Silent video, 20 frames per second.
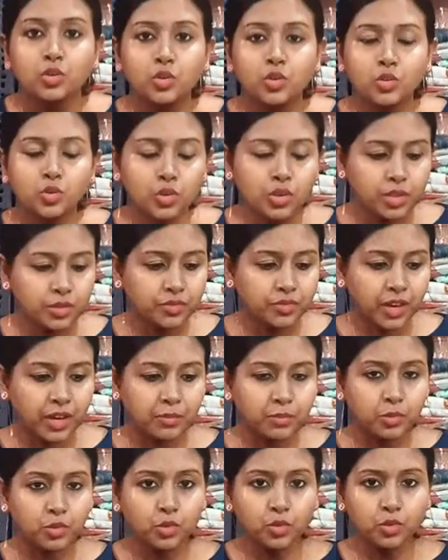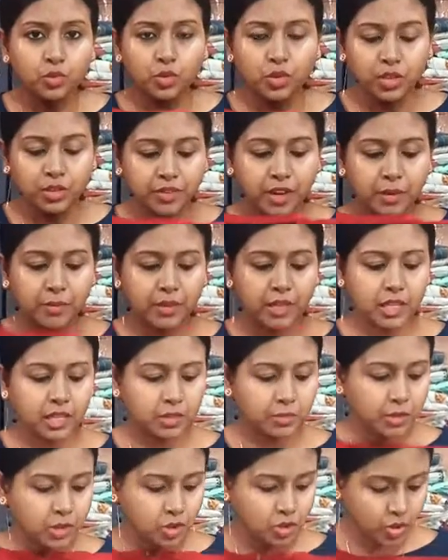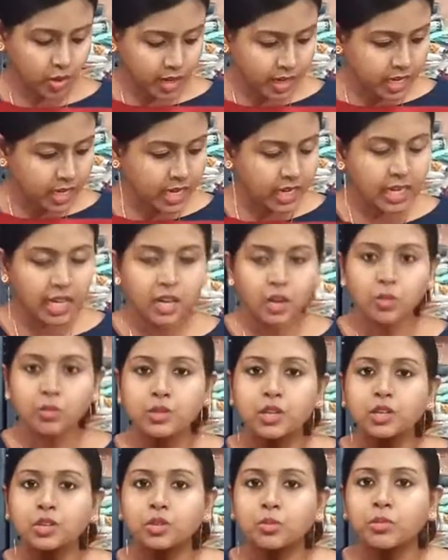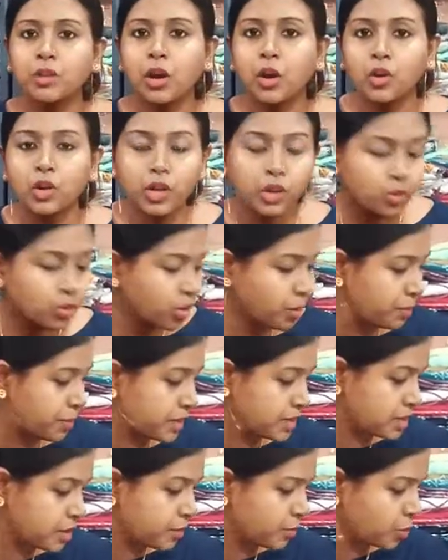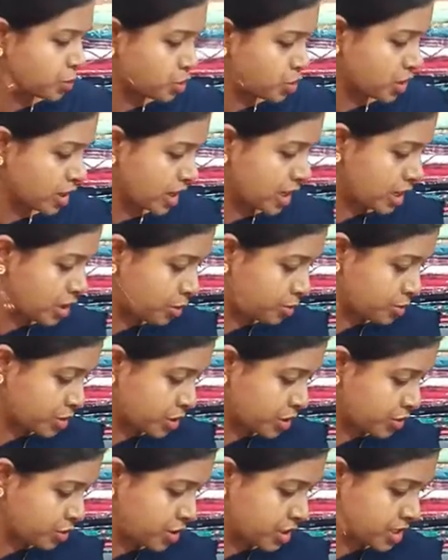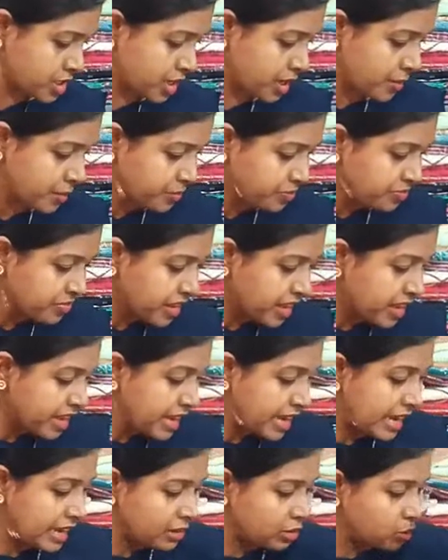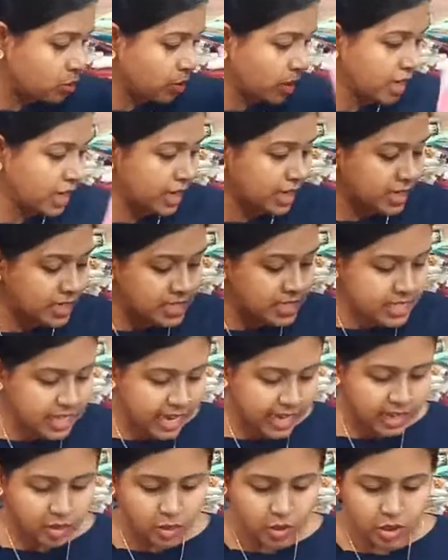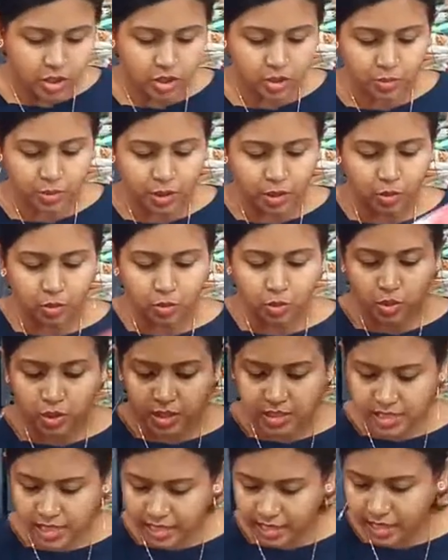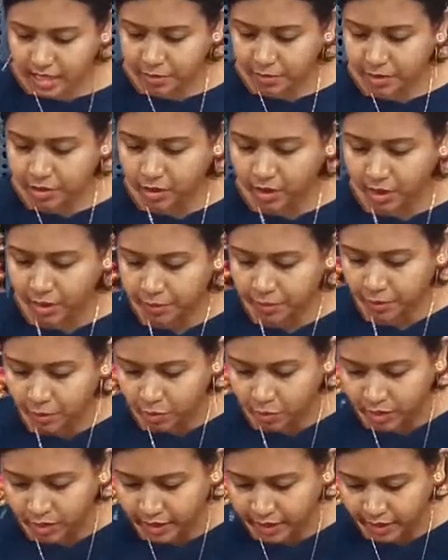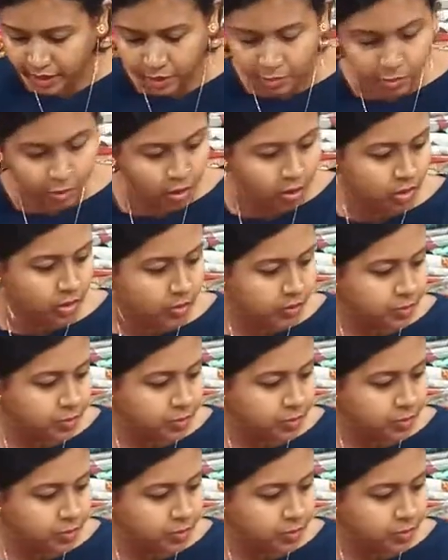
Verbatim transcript: টু টোয়েন্টি ফাইভ টু টোয়েন্টি ফাইভে দেখতে পাচ্ছ এর কালার অপশন তোমরা অনেকগুলো পেয়ে যাবে প্রচুর কালার অপশন রয়েছে এর দুখানার ডিজাইন রয়েছে তোমাদের দুটো ডিজাইনই আমি একবার খুলে দেখাবো